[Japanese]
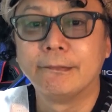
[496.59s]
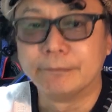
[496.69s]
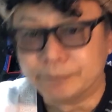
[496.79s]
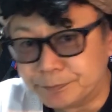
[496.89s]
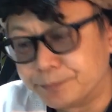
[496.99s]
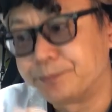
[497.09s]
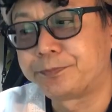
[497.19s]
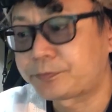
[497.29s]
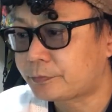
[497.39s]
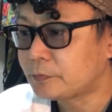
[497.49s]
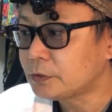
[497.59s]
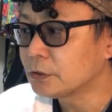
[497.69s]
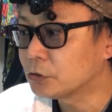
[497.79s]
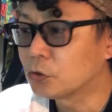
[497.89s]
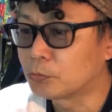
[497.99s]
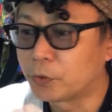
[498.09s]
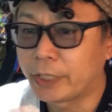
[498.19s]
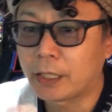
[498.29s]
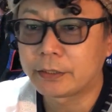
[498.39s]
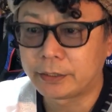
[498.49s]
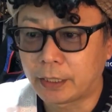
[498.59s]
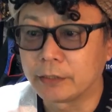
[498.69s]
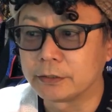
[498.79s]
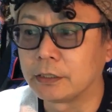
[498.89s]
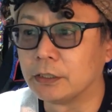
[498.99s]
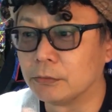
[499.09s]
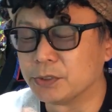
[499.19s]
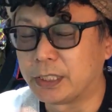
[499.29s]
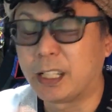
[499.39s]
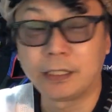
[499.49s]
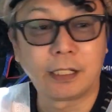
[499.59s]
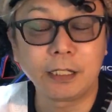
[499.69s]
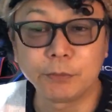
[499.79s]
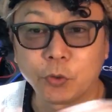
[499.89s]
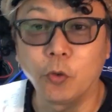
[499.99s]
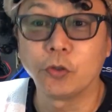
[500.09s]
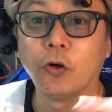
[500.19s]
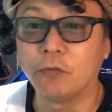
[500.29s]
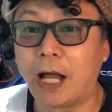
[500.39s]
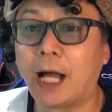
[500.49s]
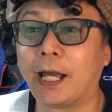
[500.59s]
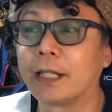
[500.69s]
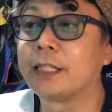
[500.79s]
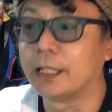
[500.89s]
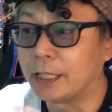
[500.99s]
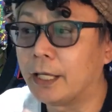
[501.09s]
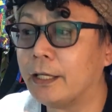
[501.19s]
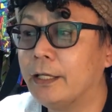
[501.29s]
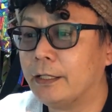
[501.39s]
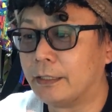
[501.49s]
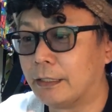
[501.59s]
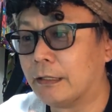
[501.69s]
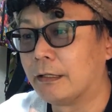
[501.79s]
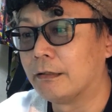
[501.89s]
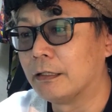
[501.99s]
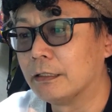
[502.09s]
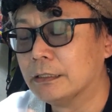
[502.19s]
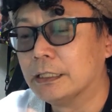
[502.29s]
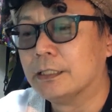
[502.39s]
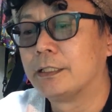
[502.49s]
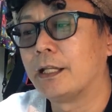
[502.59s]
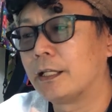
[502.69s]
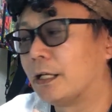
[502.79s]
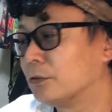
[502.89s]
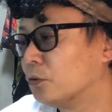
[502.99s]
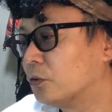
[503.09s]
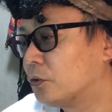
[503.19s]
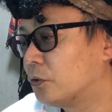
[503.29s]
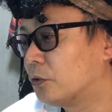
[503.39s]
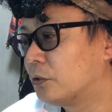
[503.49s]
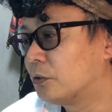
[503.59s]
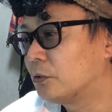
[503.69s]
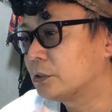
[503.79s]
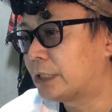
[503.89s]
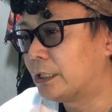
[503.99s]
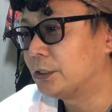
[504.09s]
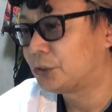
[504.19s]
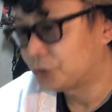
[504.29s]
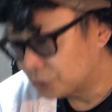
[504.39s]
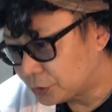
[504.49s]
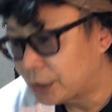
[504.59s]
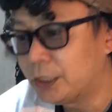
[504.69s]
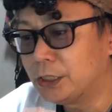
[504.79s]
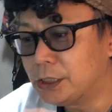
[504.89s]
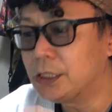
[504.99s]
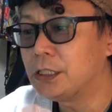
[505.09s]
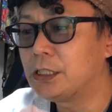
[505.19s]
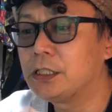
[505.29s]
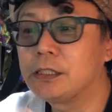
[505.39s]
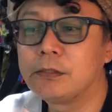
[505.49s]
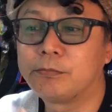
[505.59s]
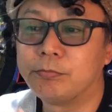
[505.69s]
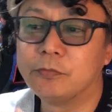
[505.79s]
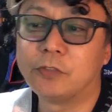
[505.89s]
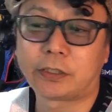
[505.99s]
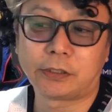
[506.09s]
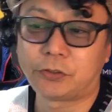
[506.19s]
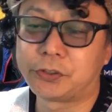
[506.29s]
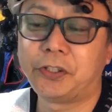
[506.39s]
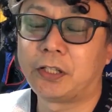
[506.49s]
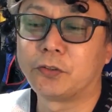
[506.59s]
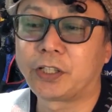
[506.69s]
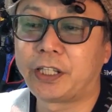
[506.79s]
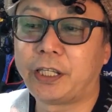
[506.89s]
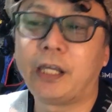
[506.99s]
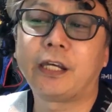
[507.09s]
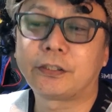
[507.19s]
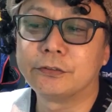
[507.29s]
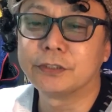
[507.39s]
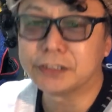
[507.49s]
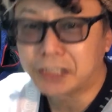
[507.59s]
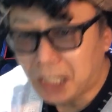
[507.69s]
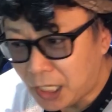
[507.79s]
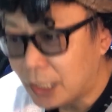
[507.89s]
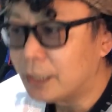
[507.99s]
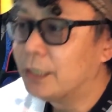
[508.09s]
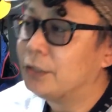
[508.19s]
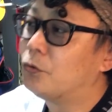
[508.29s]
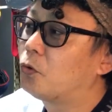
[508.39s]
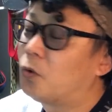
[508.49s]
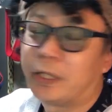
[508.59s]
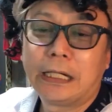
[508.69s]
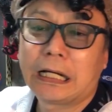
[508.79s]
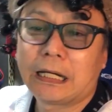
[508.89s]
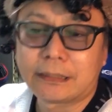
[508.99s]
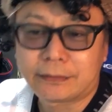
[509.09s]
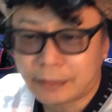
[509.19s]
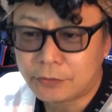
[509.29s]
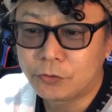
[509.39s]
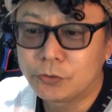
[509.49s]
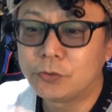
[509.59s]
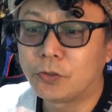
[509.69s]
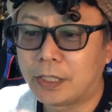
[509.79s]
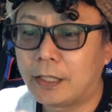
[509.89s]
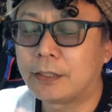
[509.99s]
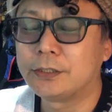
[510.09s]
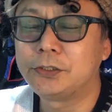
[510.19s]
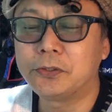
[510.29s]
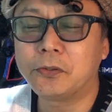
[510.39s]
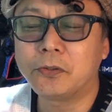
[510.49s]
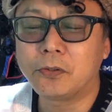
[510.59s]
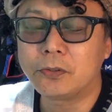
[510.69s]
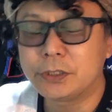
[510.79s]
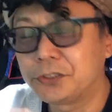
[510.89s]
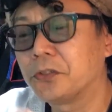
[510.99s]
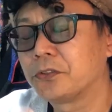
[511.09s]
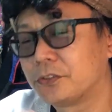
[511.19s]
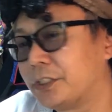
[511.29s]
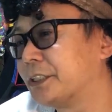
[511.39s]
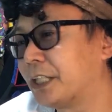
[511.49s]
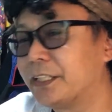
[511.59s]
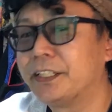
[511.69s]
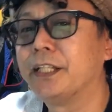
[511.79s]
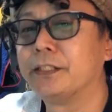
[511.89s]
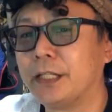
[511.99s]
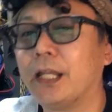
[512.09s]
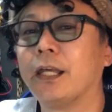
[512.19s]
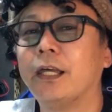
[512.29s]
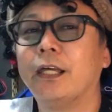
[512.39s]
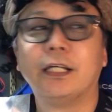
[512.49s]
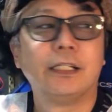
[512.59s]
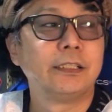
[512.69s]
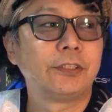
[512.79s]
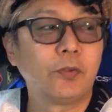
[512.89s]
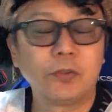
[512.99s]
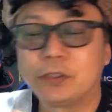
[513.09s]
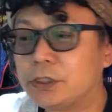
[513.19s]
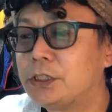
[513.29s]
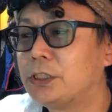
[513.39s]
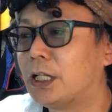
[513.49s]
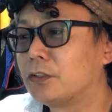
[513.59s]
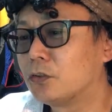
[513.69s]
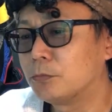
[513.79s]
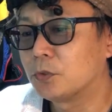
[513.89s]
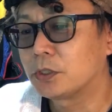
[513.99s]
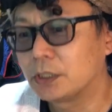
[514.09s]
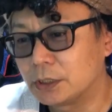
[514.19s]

うんすごく盛り上がってたんですけれども、世界からも投票わーってね、えー、ただあのー、最終的に私としてはあの K 君が残れなかったというのが非常にショックで残念で正直あのもう